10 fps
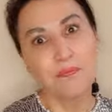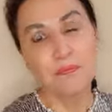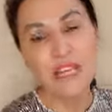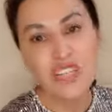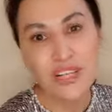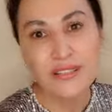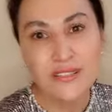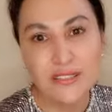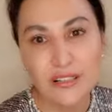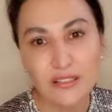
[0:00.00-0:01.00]
5
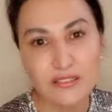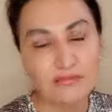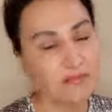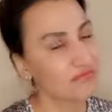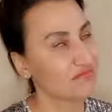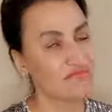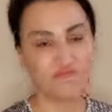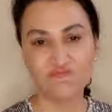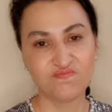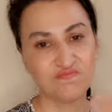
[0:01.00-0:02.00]
Haziran
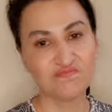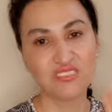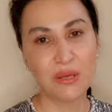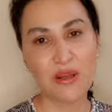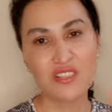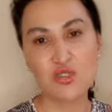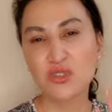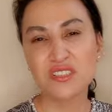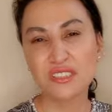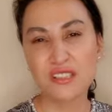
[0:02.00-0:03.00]
zaman çok
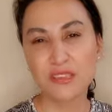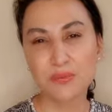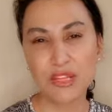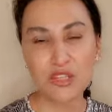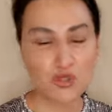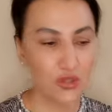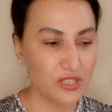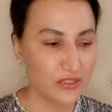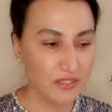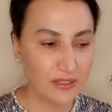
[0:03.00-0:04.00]
hızlı akıp geçiyor
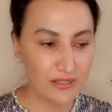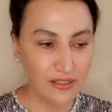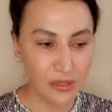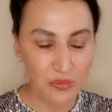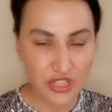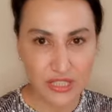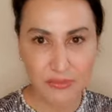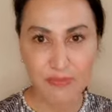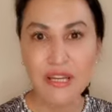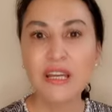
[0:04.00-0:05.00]
sevgili
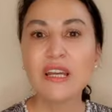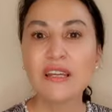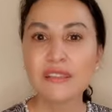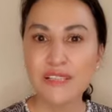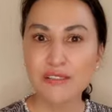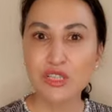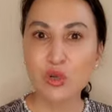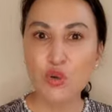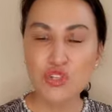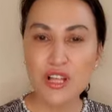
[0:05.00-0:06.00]
takipçilerim. Sevgili
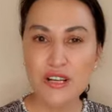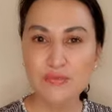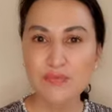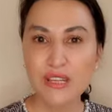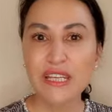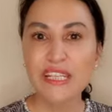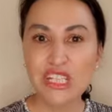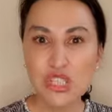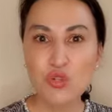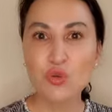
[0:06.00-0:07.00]
koçlar,
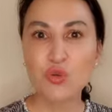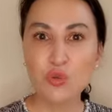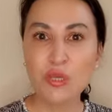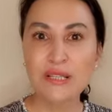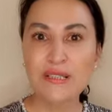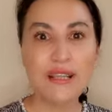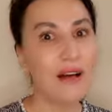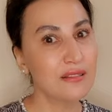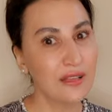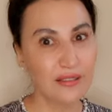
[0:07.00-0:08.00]
iş konularınızda
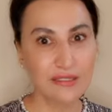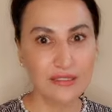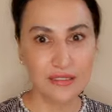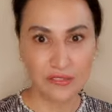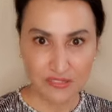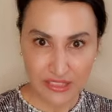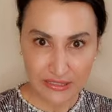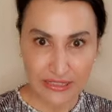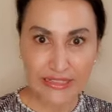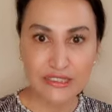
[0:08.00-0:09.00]
alternatif
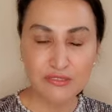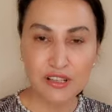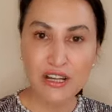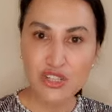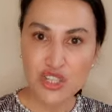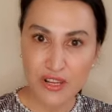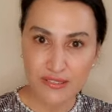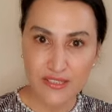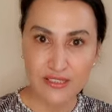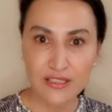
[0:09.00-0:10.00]
teklifler
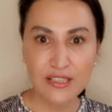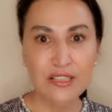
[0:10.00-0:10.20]
şanslı.